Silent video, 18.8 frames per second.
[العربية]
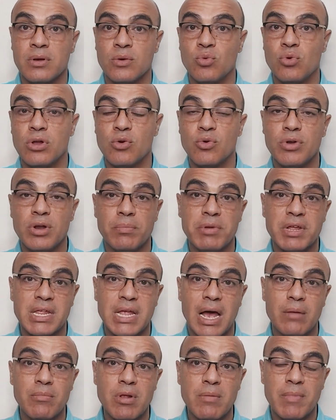واللي كنا
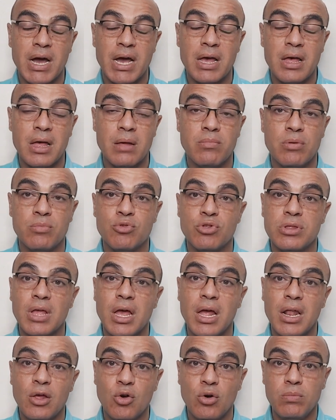بنتعامل معاه
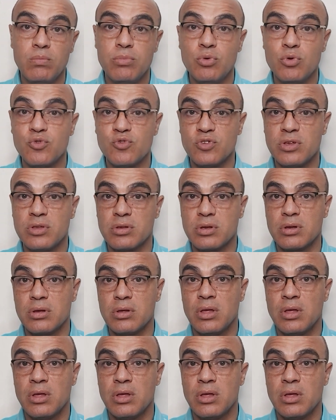بمنتهى الحب والصدق